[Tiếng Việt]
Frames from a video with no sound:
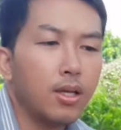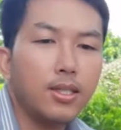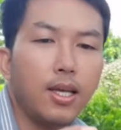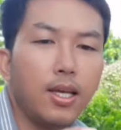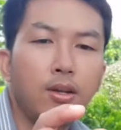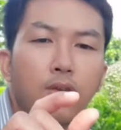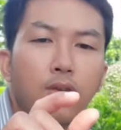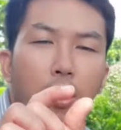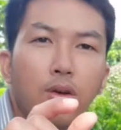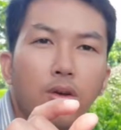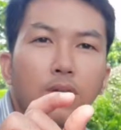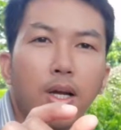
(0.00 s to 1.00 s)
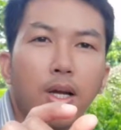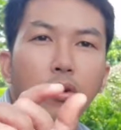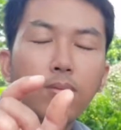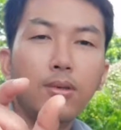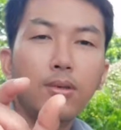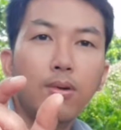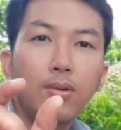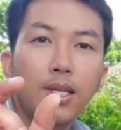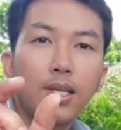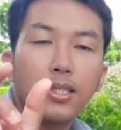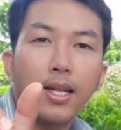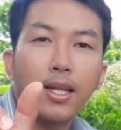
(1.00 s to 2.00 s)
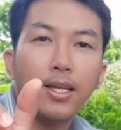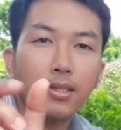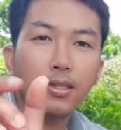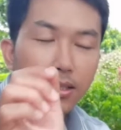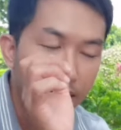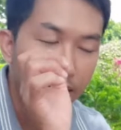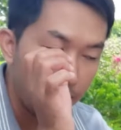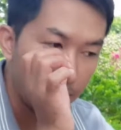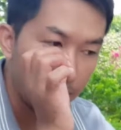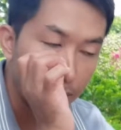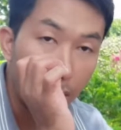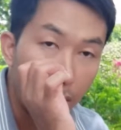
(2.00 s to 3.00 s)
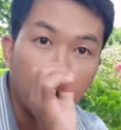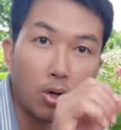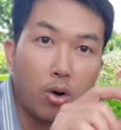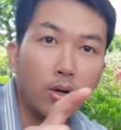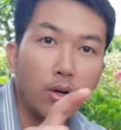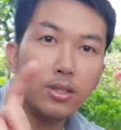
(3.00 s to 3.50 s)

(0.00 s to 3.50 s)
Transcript: Cái dây nó nhỏ thôi nhưng mà lúc lên trên ấy là gió nó to,